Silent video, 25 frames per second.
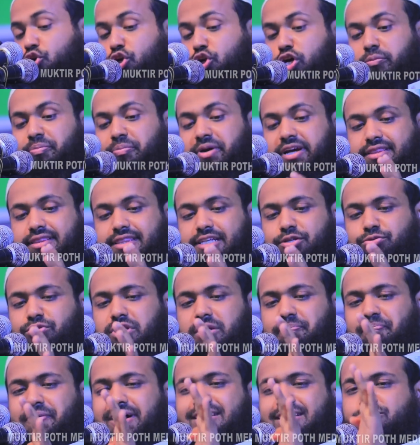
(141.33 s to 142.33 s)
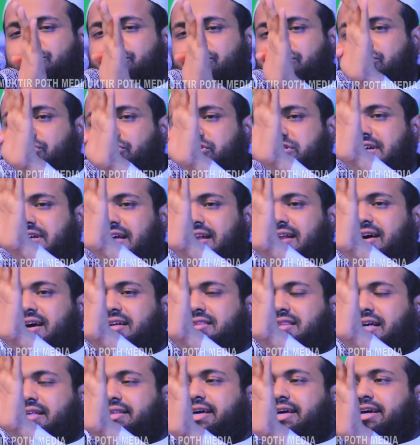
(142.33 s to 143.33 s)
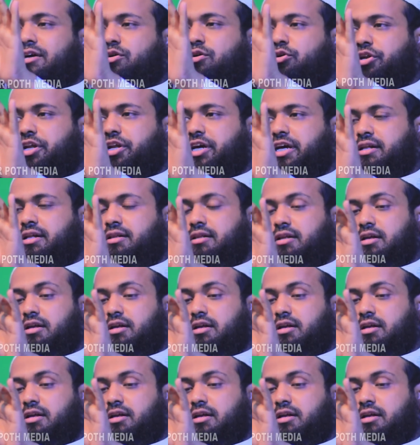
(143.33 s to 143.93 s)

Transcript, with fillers: কোন ব্যক্তি যদি পাঁচ ওয়াক্ত সালাত আদায় করে